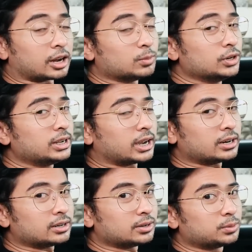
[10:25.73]

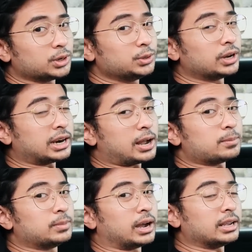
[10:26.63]
Kemudian, gue juga
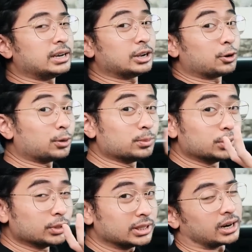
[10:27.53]
nambahin
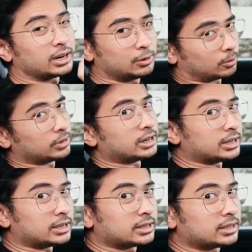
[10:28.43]
komputer di mobil
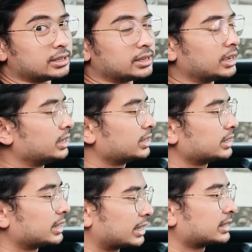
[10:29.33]
ini. Jadi
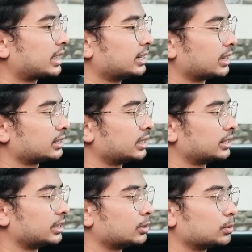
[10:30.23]
secara standar di
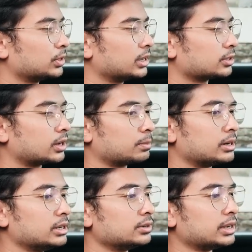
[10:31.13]

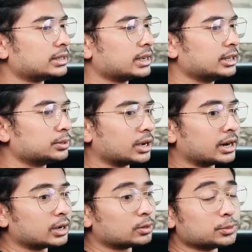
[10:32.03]
E30-318 di Indonesia dia tuh
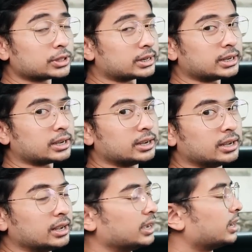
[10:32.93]
nggak ada komputernya.
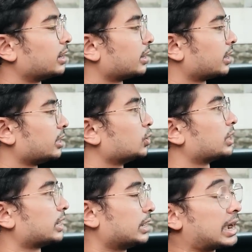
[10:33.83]
Nah, di
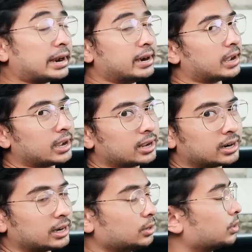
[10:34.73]
luar negeri ada.
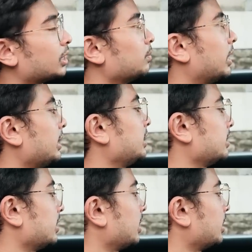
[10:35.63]
Nah, ini gue tambahin.
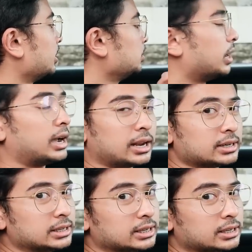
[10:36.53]
Ada dua hal
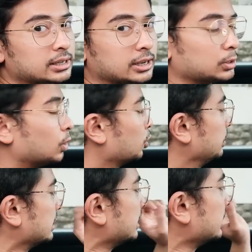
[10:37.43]
di sini, yaitu
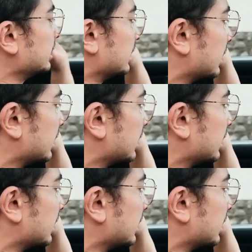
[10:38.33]
OBC